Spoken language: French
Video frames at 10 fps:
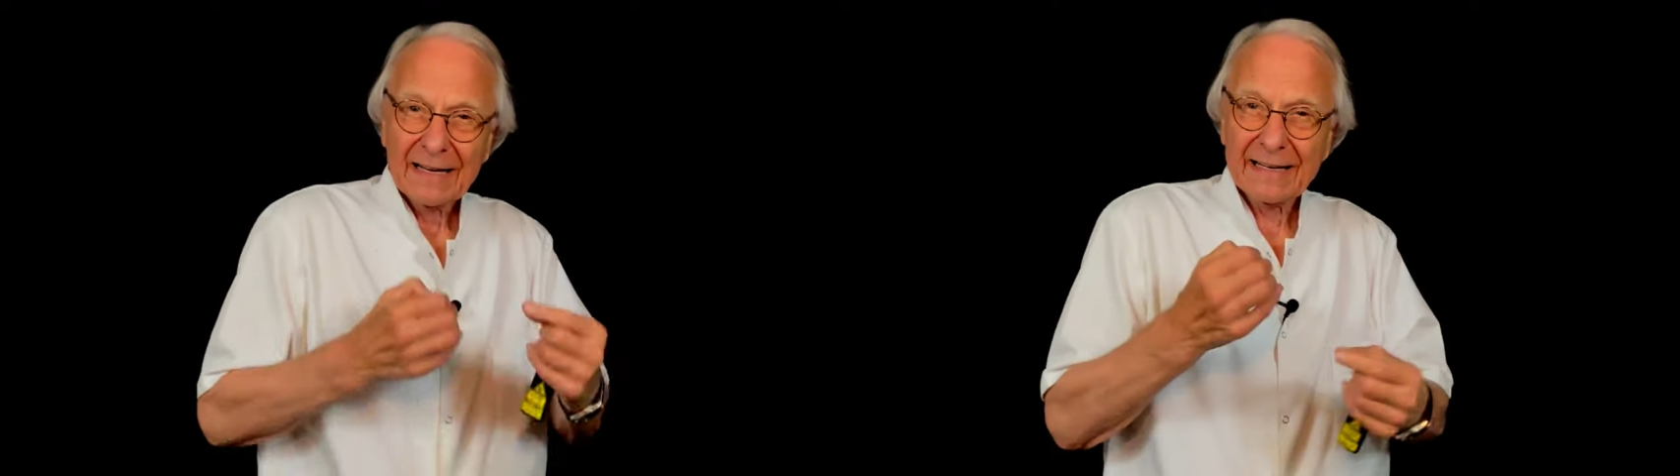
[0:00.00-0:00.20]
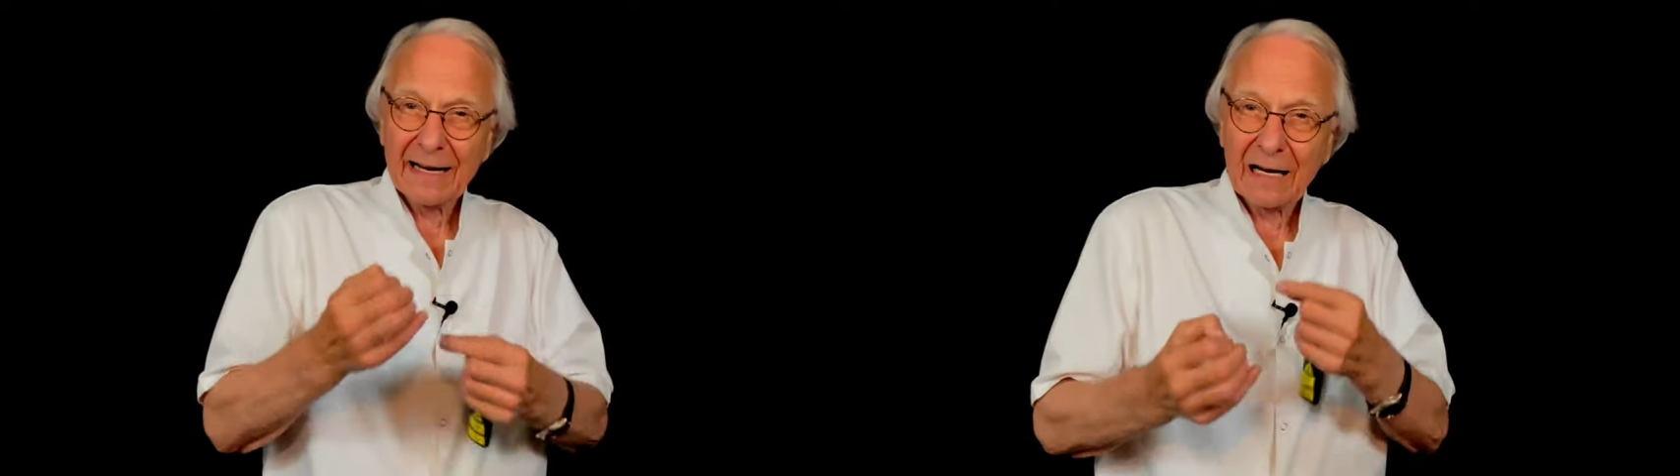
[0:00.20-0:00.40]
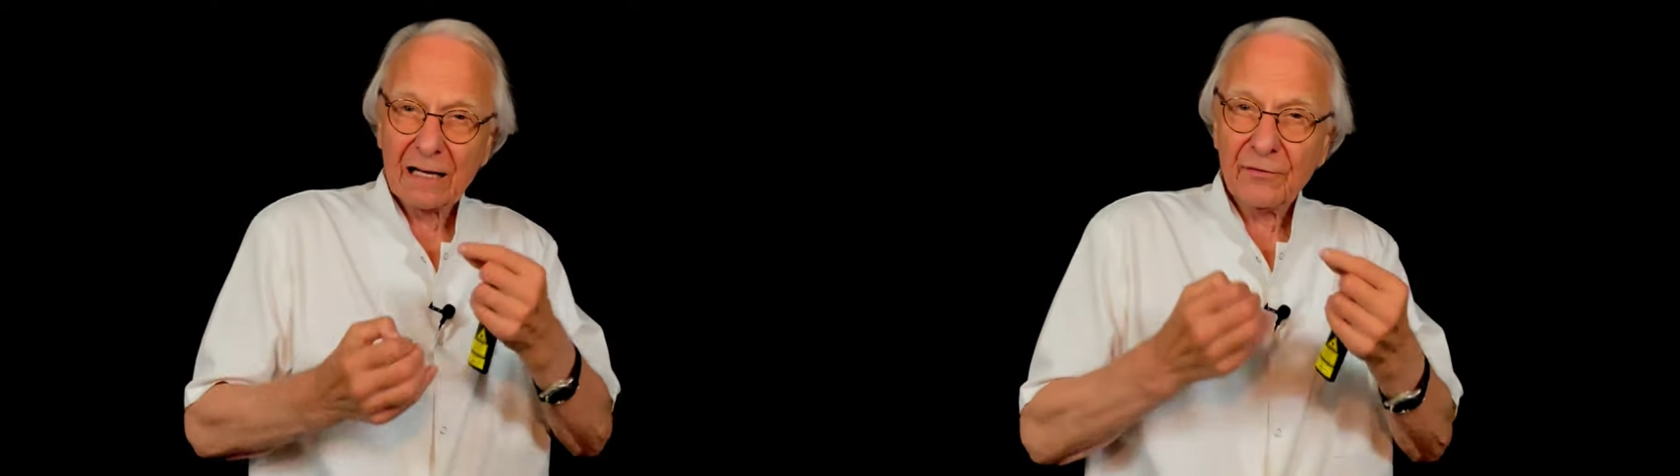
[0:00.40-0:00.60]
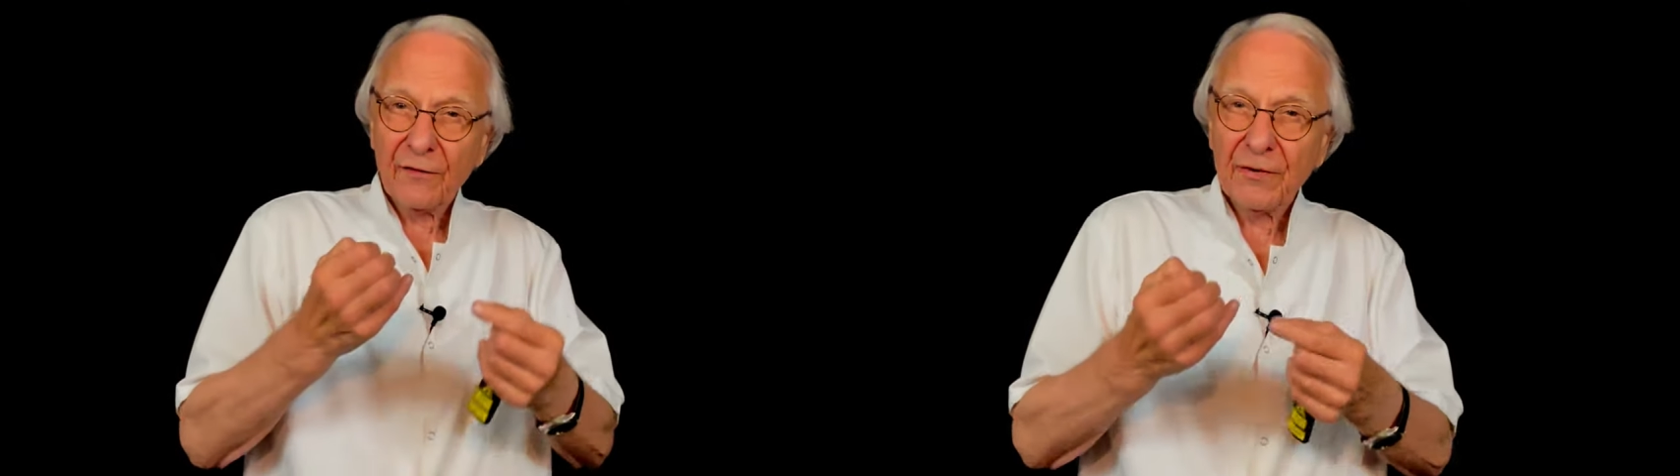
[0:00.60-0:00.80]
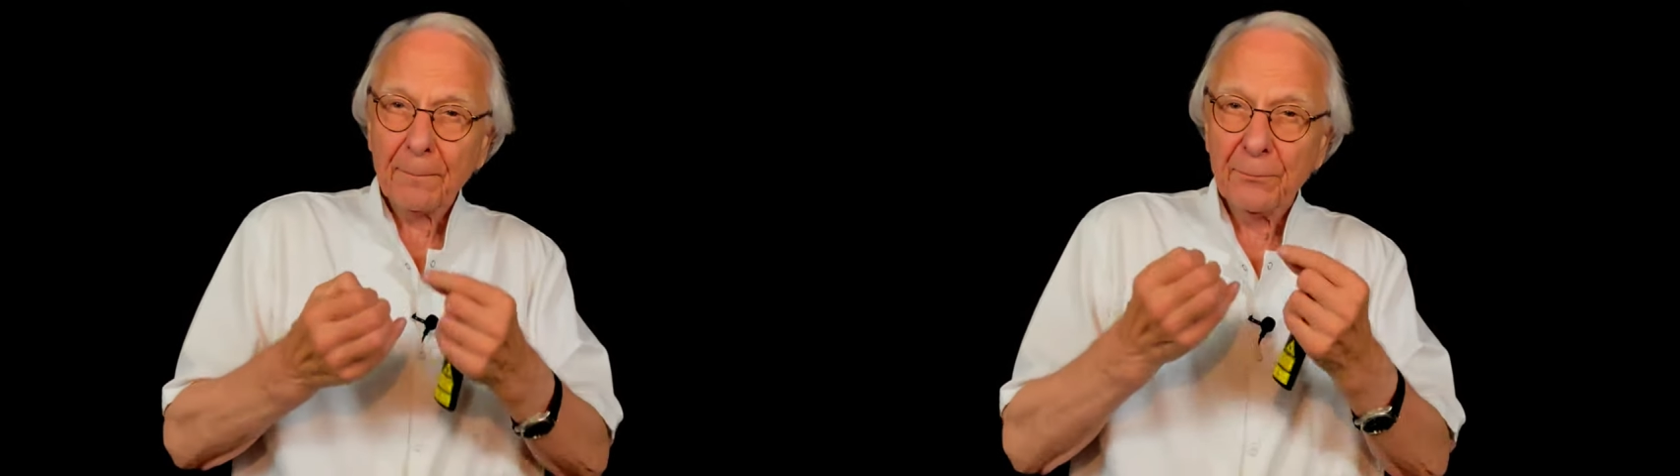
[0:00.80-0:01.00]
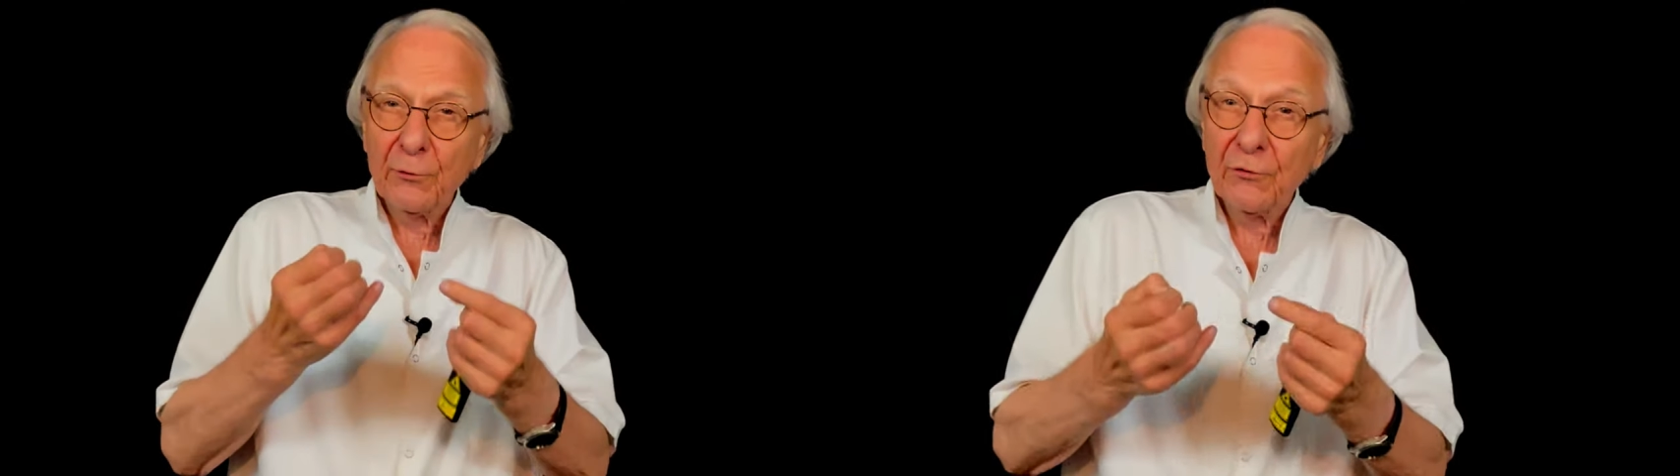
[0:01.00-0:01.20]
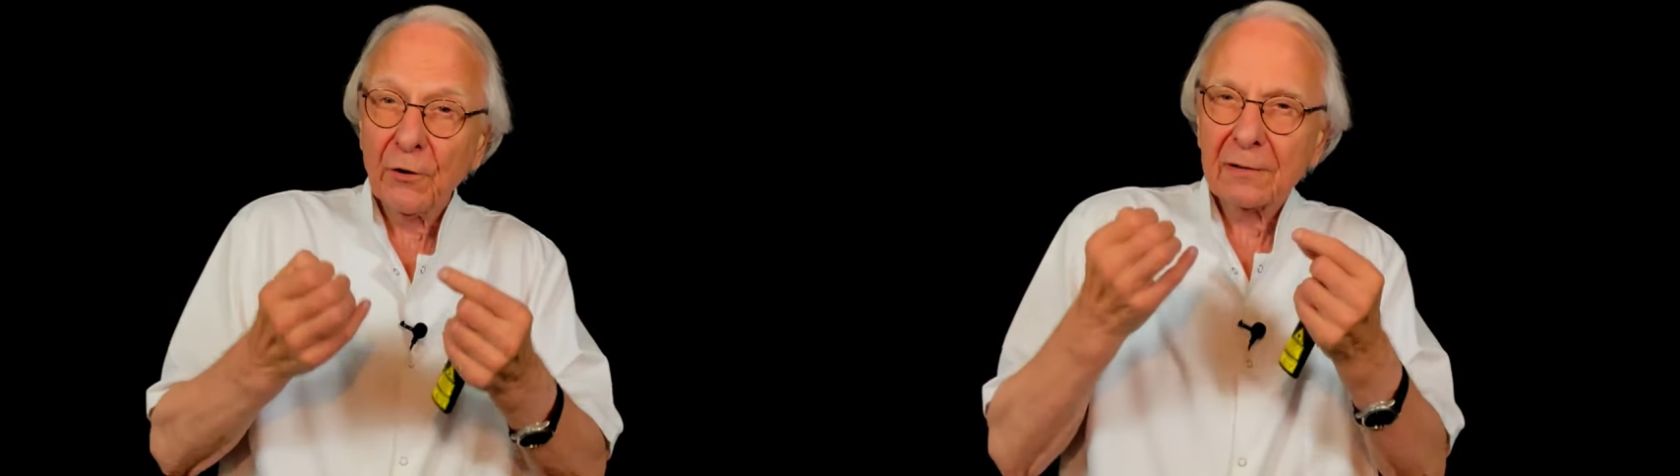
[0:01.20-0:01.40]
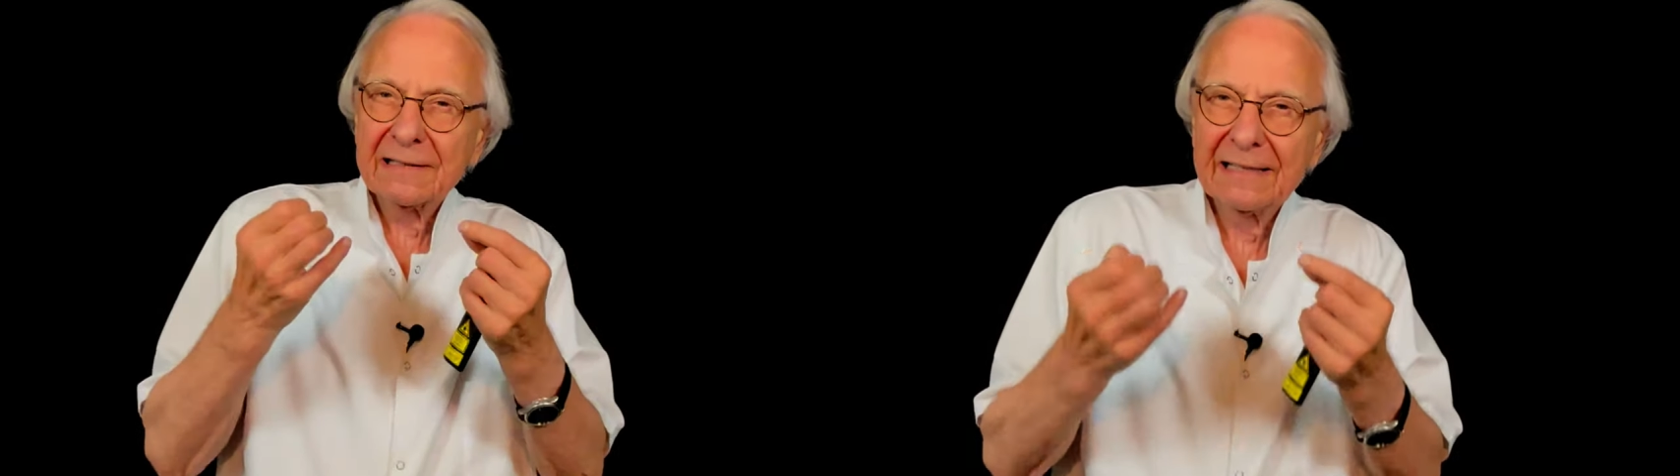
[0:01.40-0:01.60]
et arrive à faire plusieurs